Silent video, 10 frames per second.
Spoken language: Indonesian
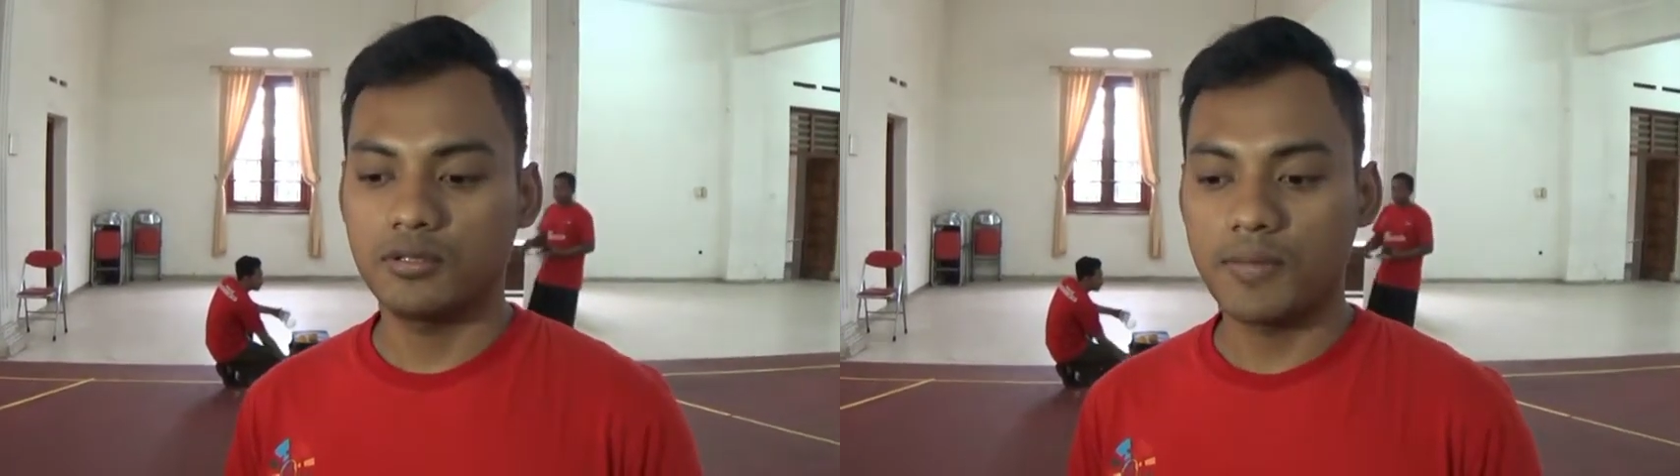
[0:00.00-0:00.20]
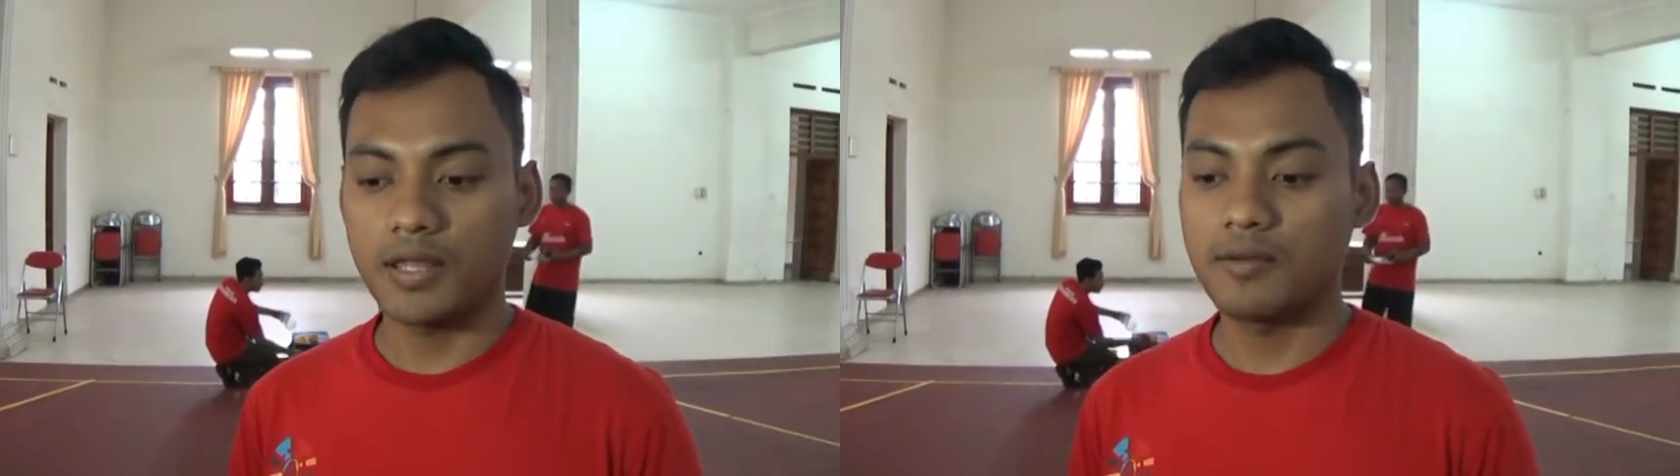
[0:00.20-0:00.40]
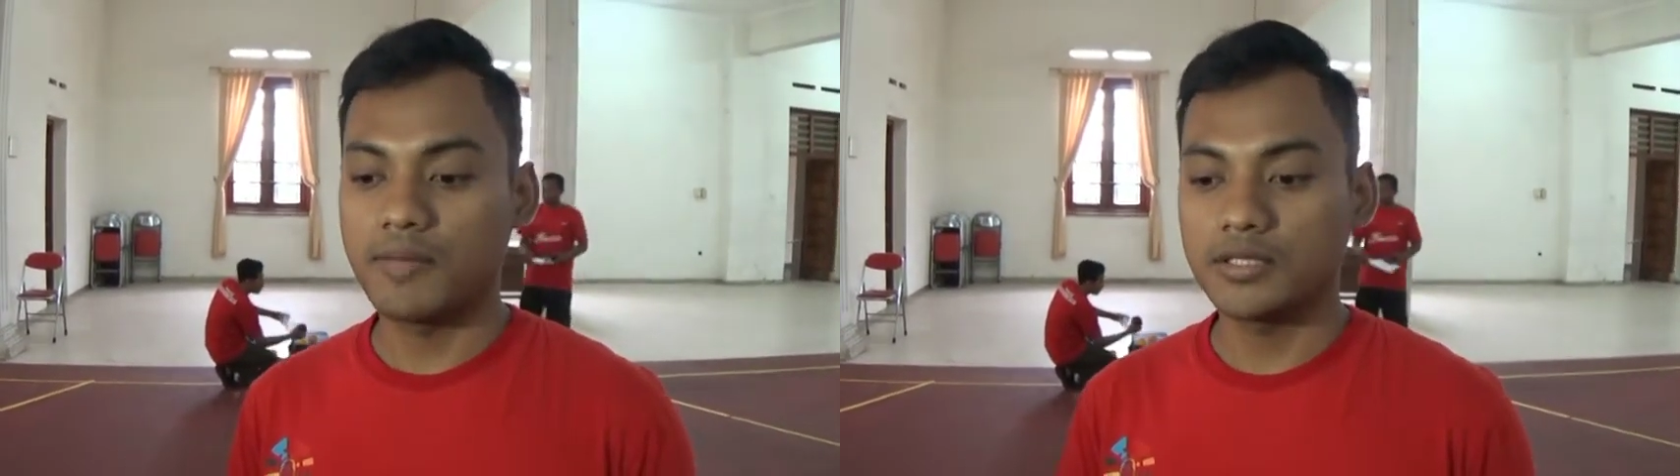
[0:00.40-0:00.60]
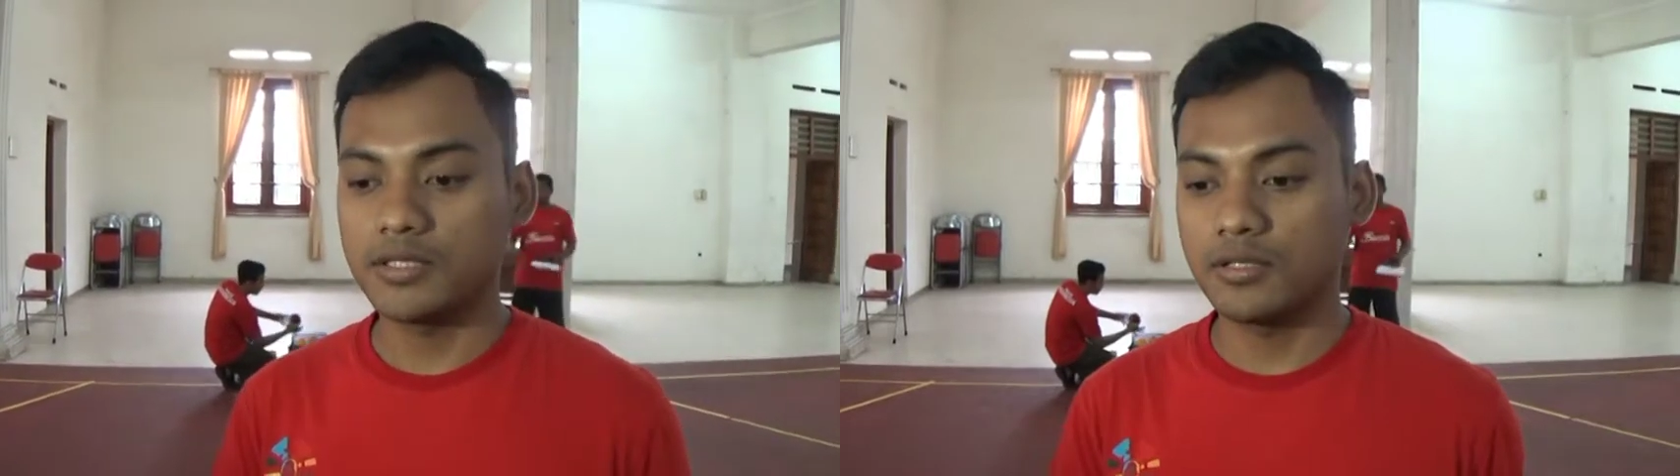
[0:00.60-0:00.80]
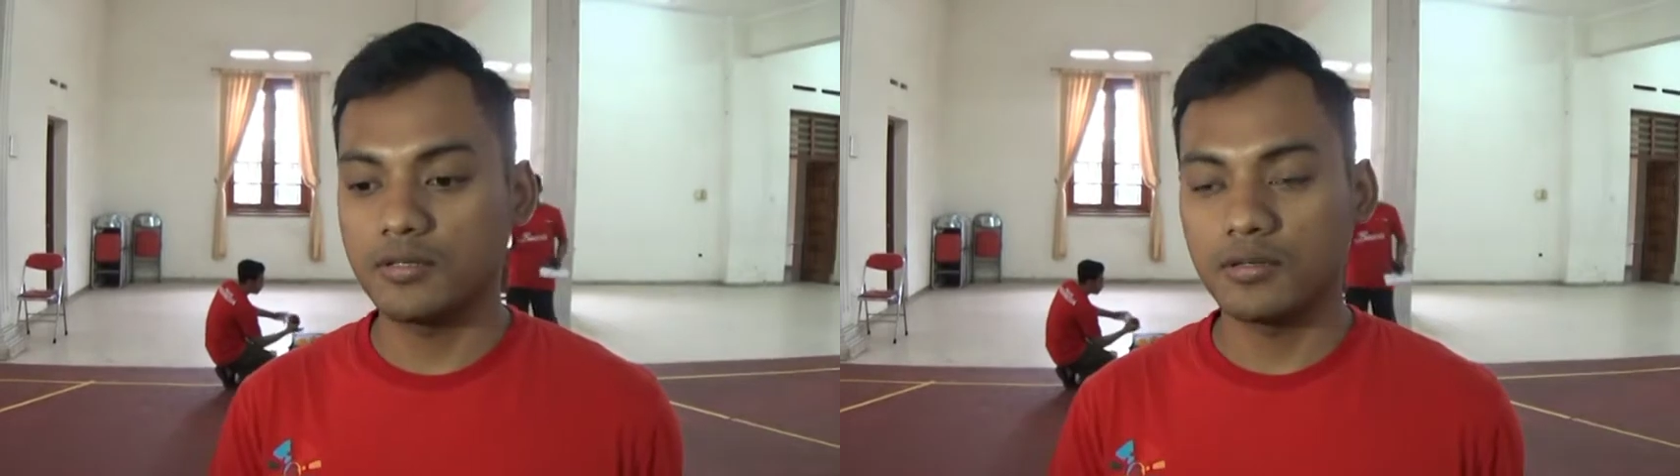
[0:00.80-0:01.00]
masing eh,
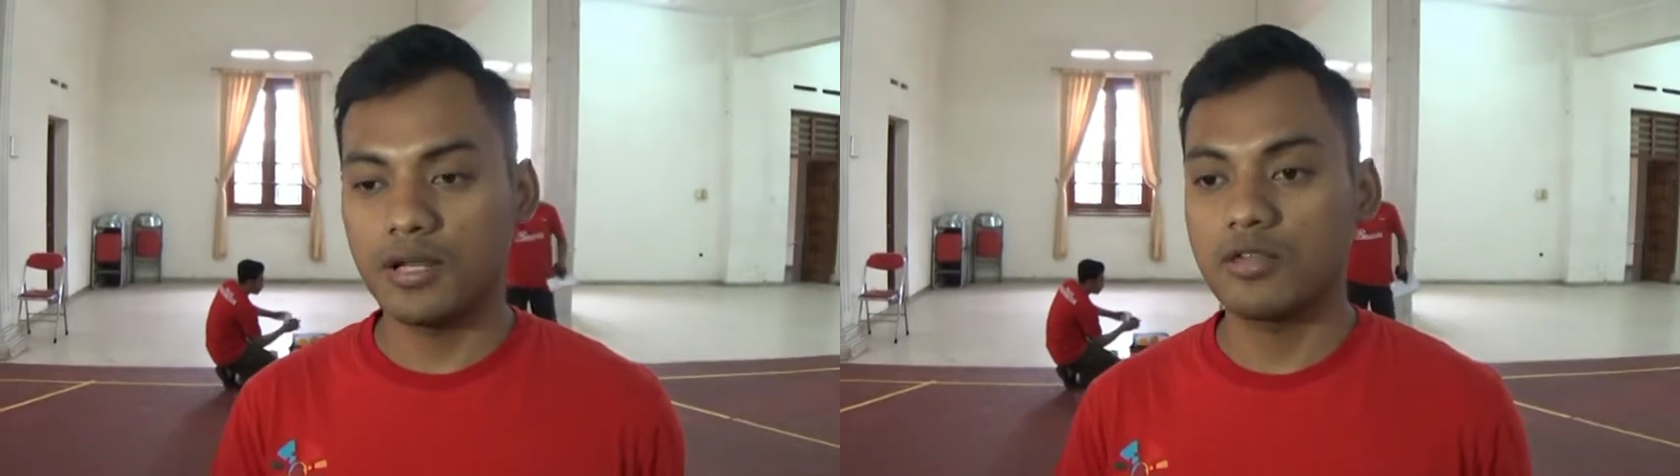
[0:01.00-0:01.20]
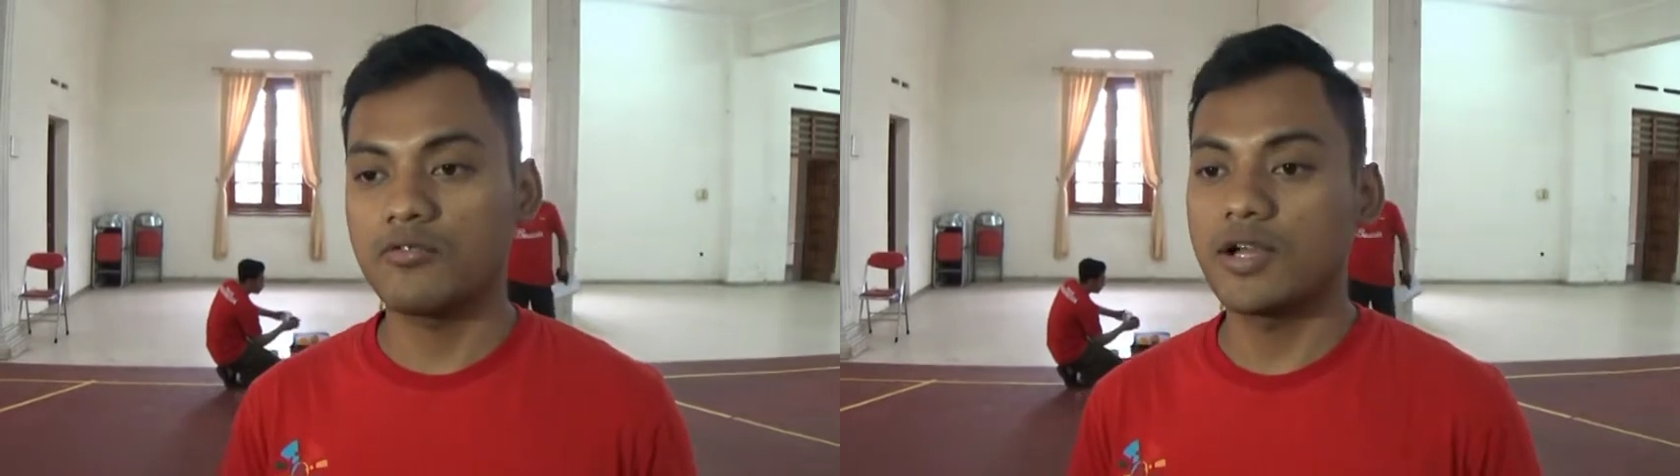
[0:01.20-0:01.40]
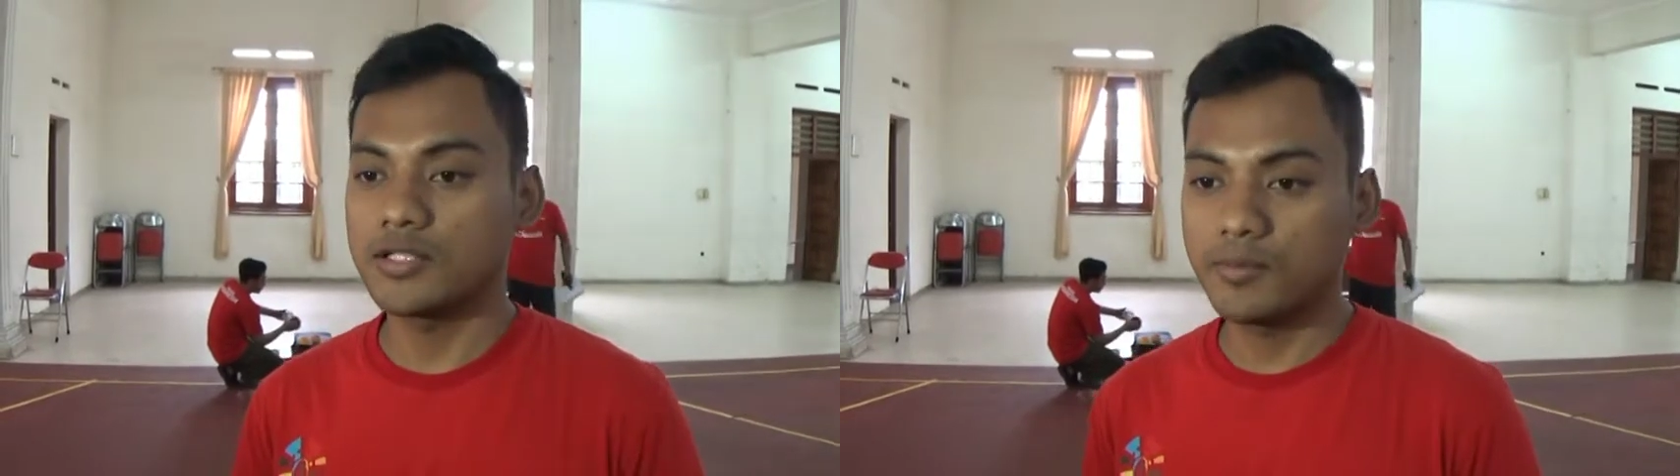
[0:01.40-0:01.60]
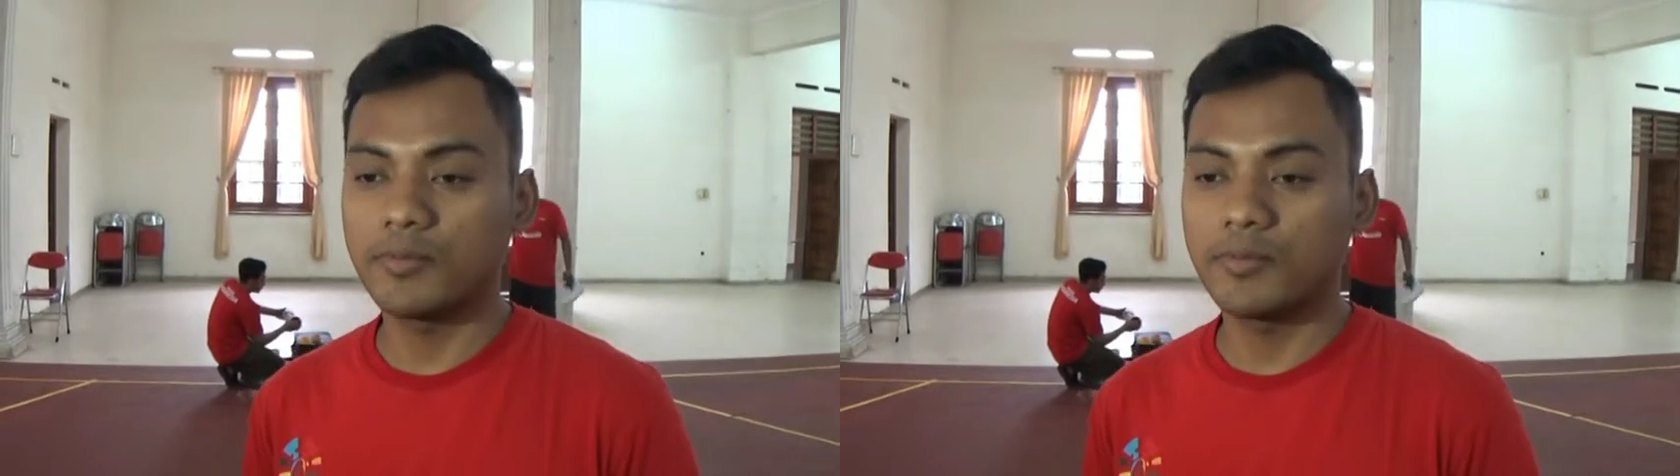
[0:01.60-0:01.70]
masing-masing klasifikasi